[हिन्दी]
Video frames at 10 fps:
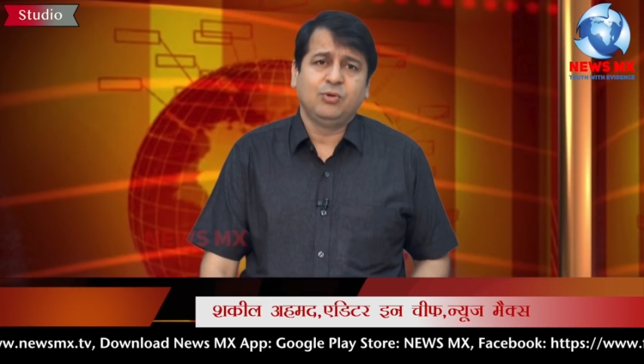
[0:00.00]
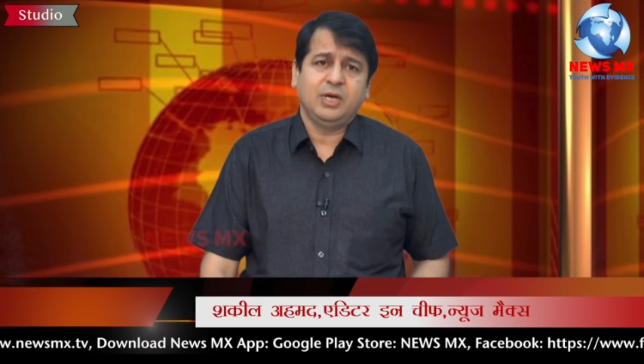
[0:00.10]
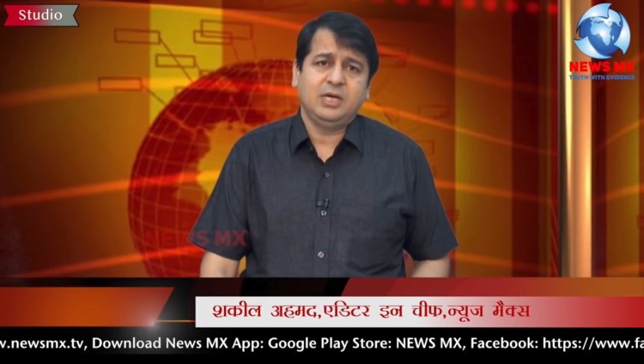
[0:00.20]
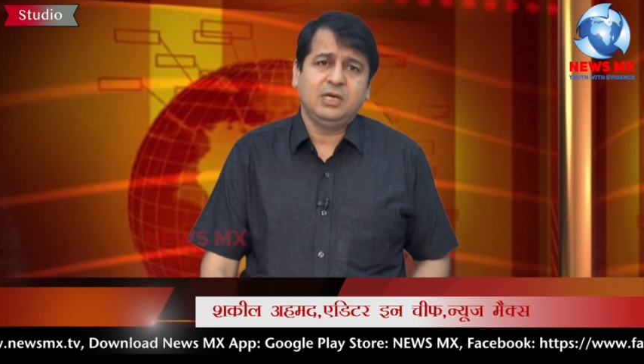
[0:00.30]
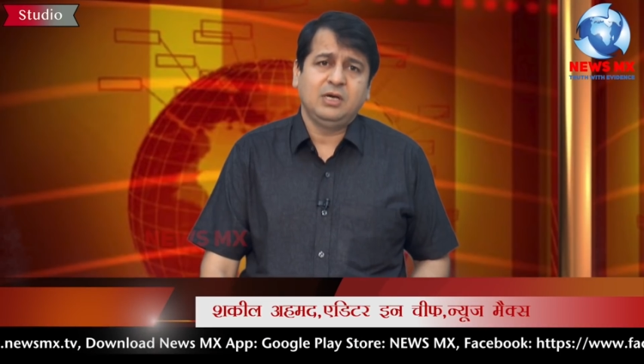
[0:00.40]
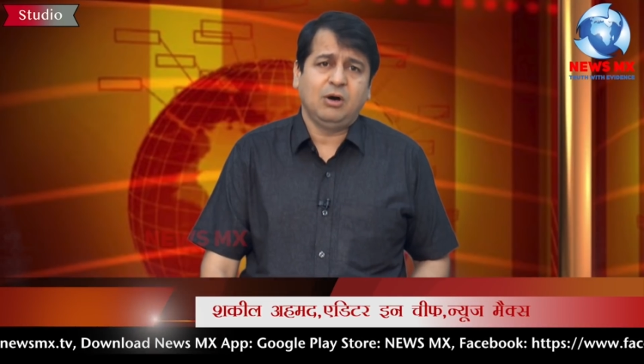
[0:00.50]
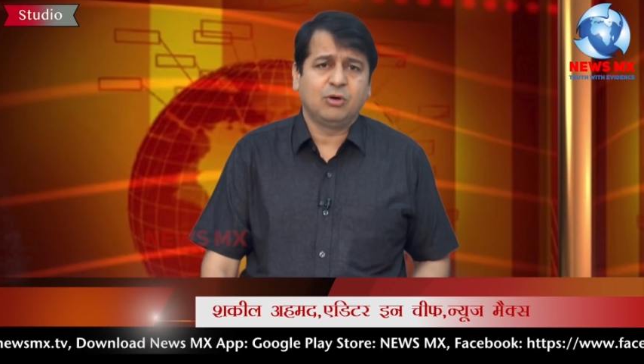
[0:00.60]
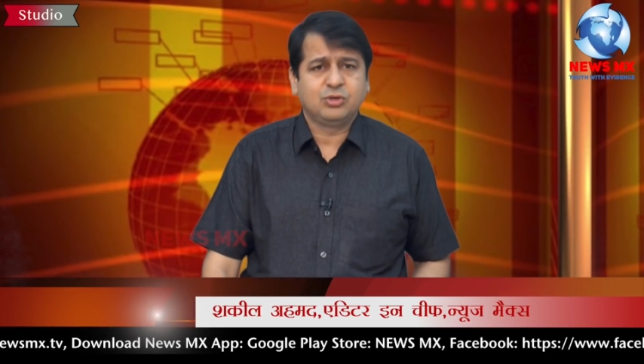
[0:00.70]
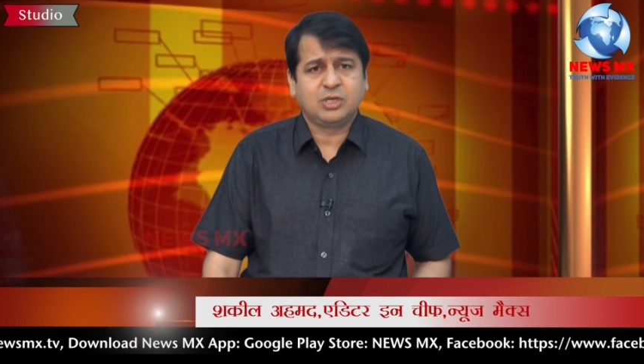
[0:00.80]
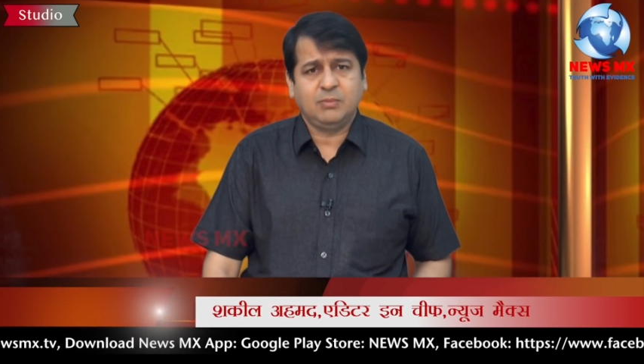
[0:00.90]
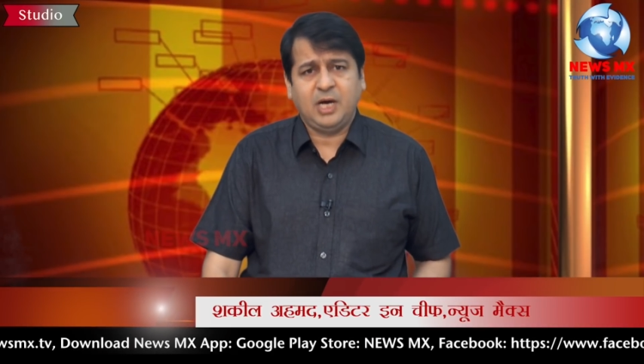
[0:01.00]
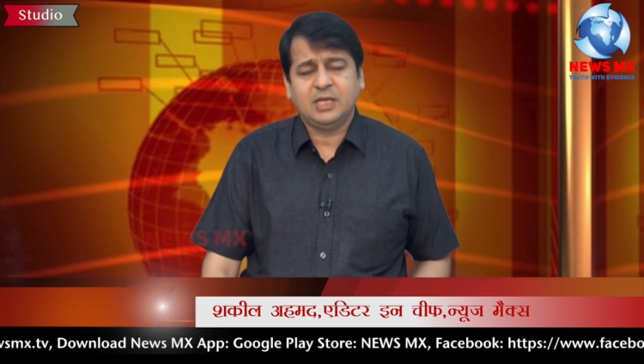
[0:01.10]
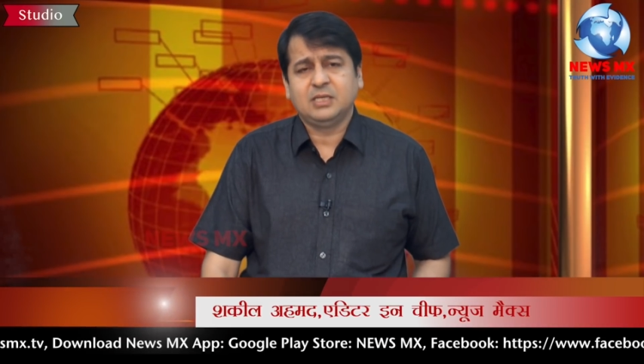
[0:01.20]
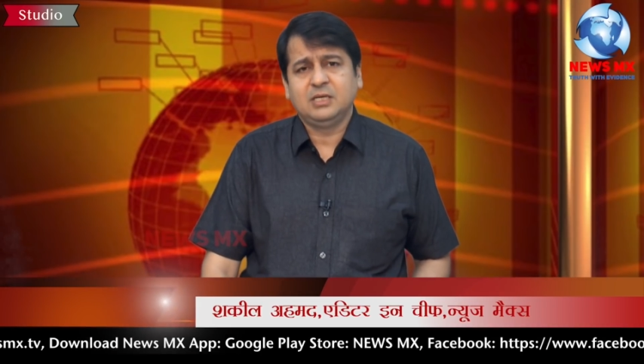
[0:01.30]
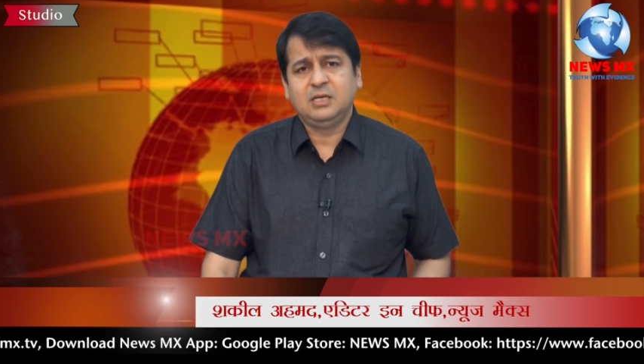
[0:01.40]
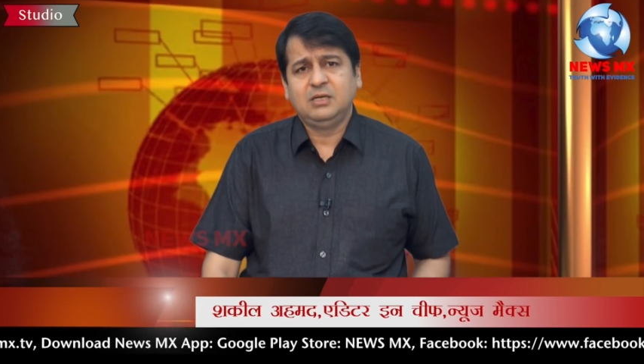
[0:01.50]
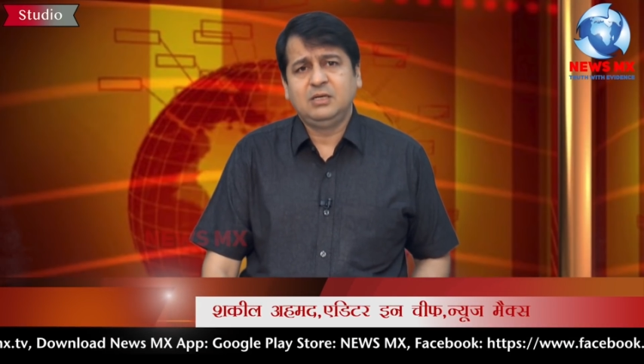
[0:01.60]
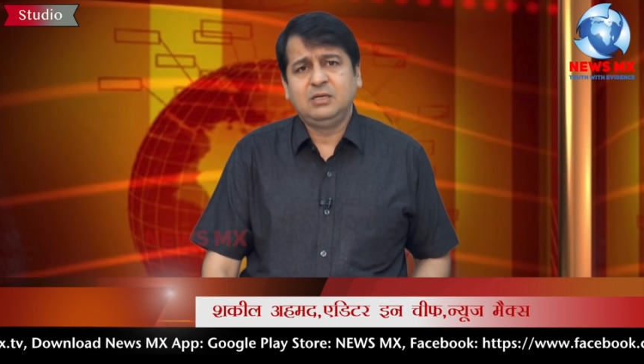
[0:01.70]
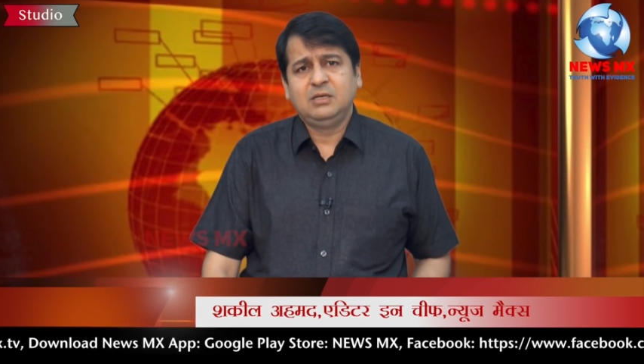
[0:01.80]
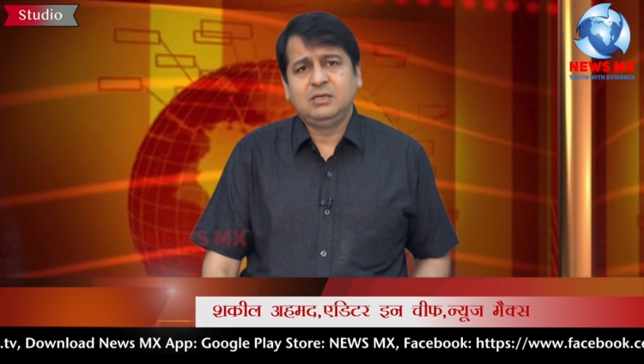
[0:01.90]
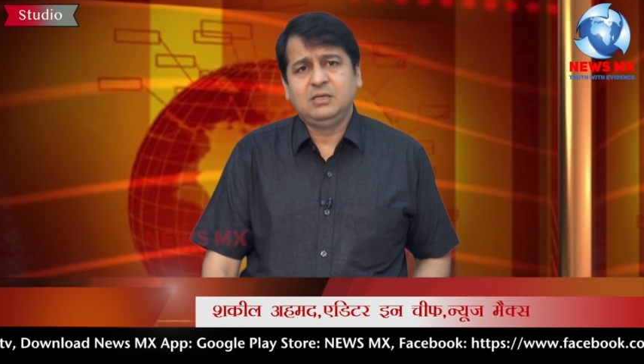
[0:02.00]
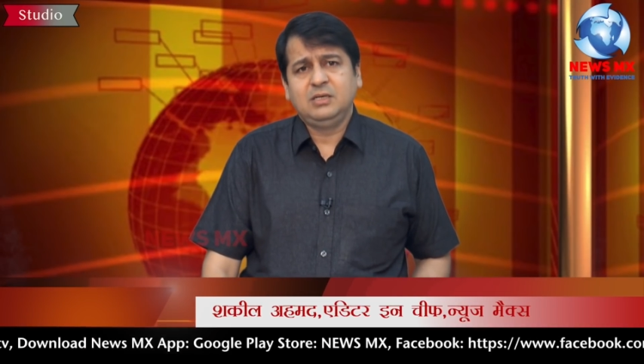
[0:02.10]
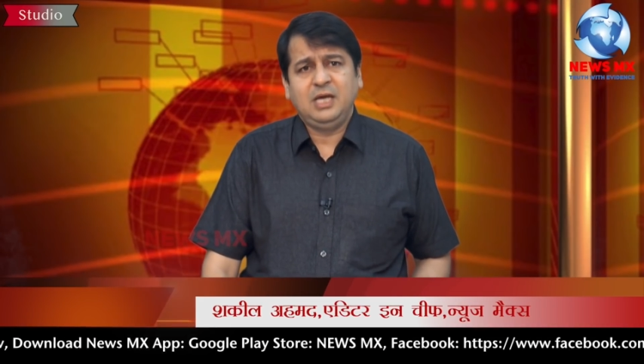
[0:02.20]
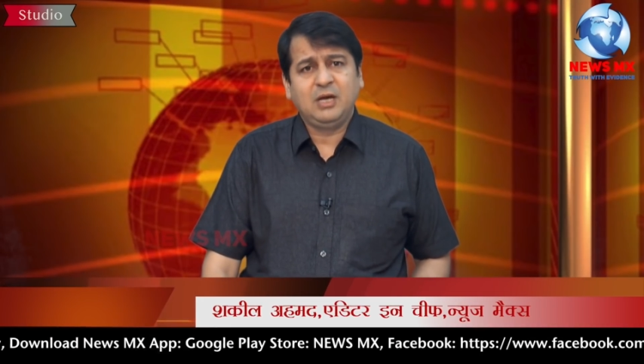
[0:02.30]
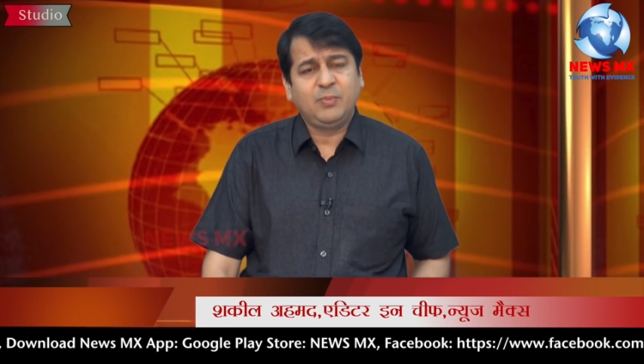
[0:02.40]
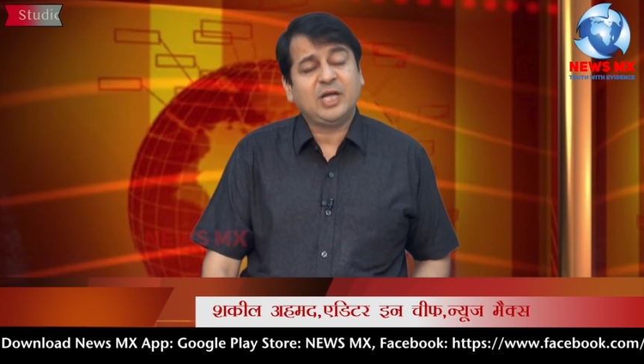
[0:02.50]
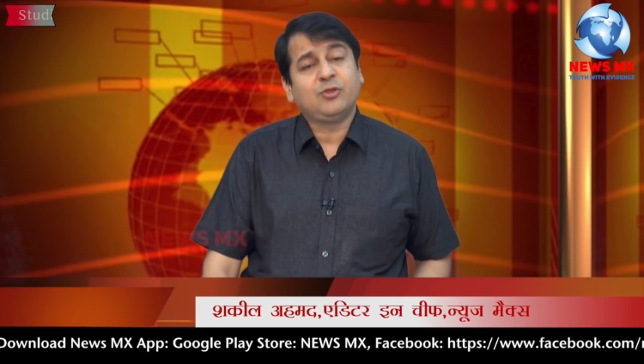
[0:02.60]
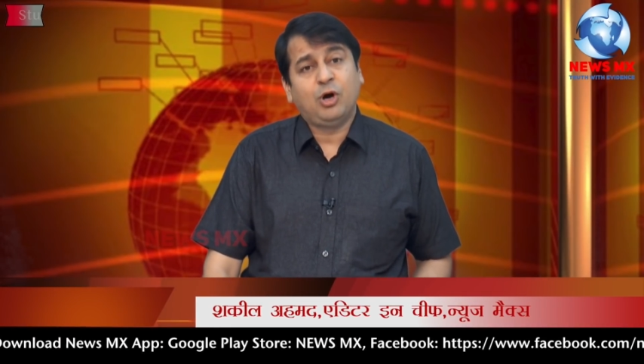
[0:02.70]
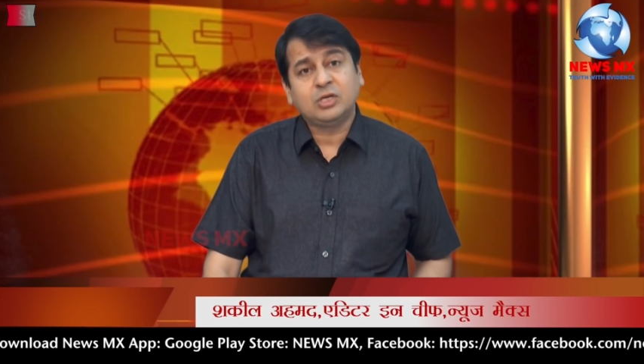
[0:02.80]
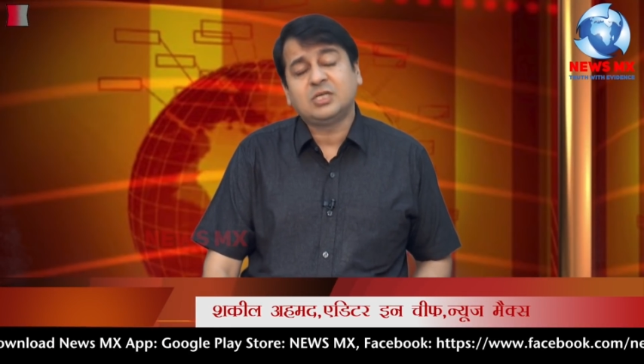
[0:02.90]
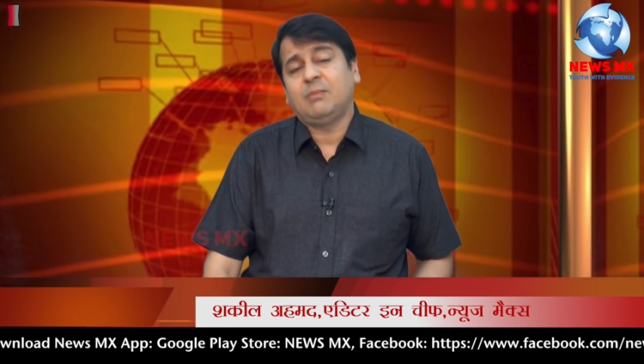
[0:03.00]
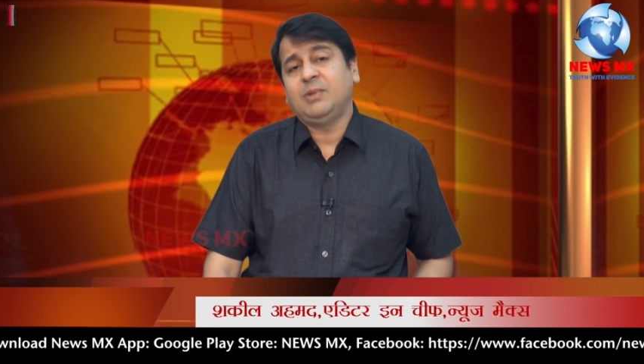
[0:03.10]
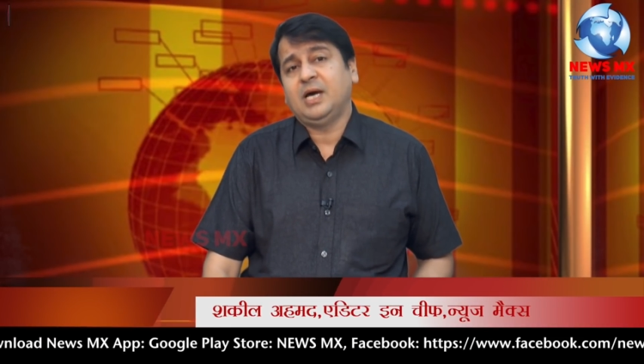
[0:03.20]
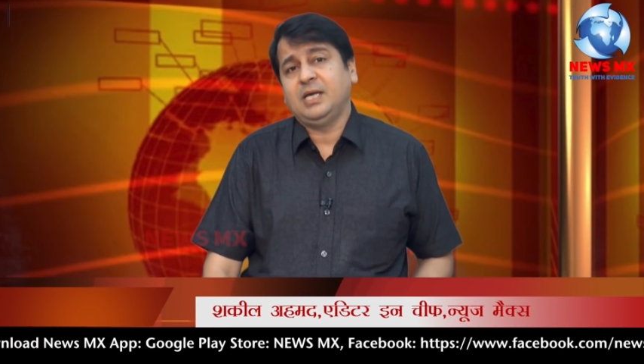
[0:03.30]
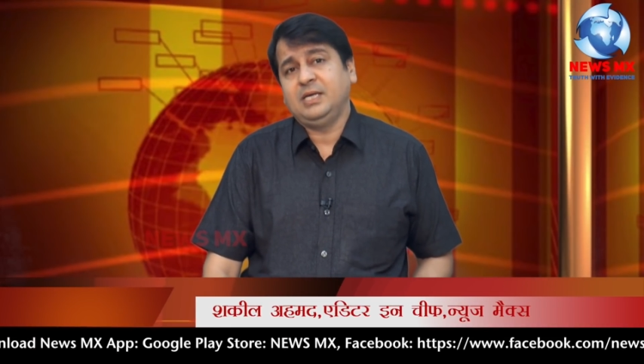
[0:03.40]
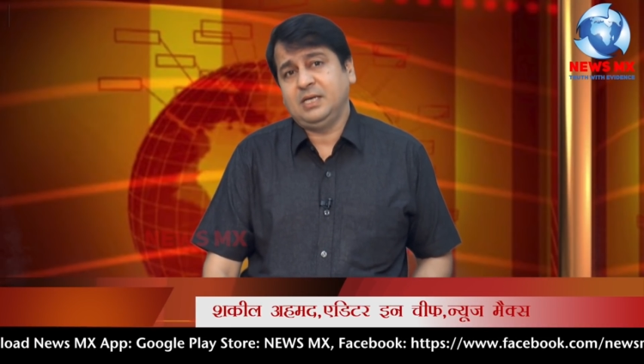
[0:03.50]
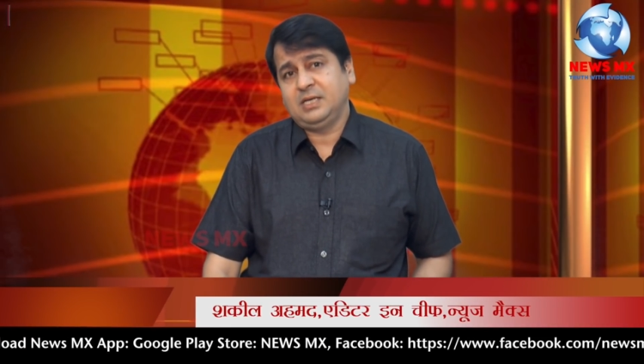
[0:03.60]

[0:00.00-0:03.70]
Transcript: हुए और उसके बाद एक बात और सामने आई